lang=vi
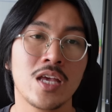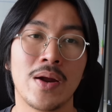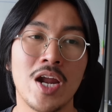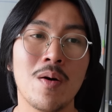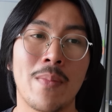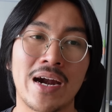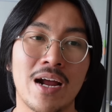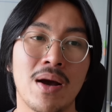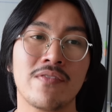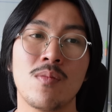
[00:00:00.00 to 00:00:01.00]
Nhưng mà nếu mà bạn
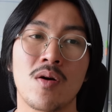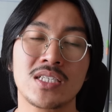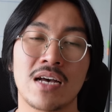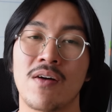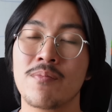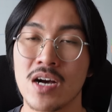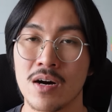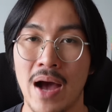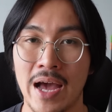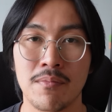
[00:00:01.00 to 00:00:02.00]
ra mắt với một cái sản phẩm cơ
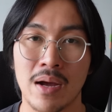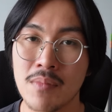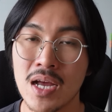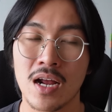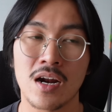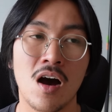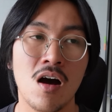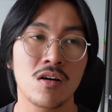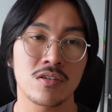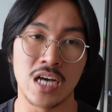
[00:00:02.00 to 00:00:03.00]
bản, bạn biết là
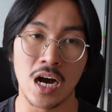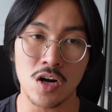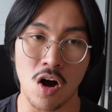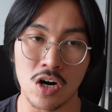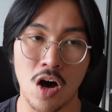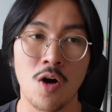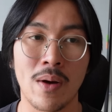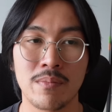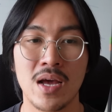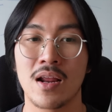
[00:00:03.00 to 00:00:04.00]
nó vẫn còn lỗi,
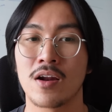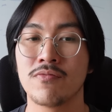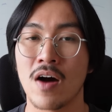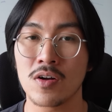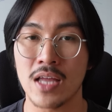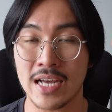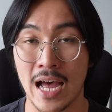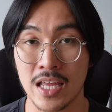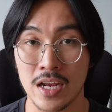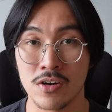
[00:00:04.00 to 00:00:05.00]
bạn biết là nó vẫn có thể
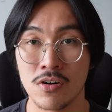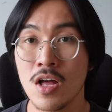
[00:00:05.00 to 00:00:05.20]
cải thiện được,